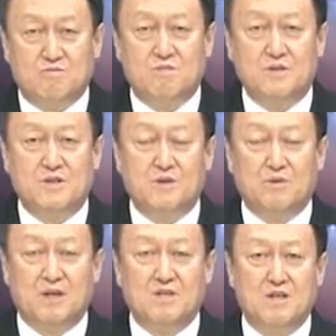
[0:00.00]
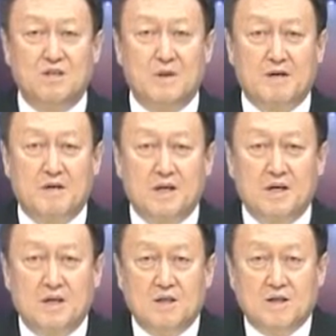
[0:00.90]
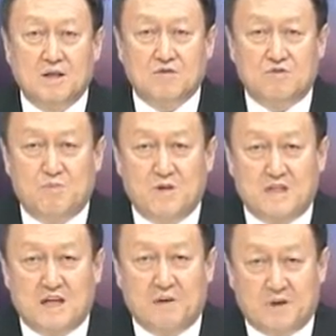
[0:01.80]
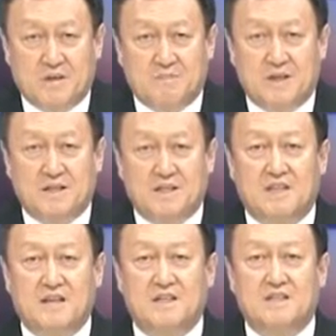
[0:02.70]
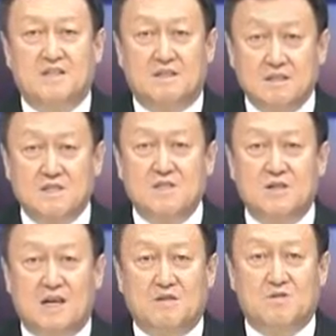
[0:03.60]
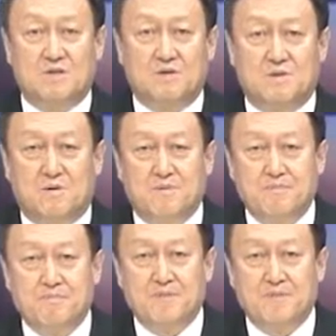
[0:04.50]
부부인 경우에 1209불 이하면 메디케이드를 신청할 수 있고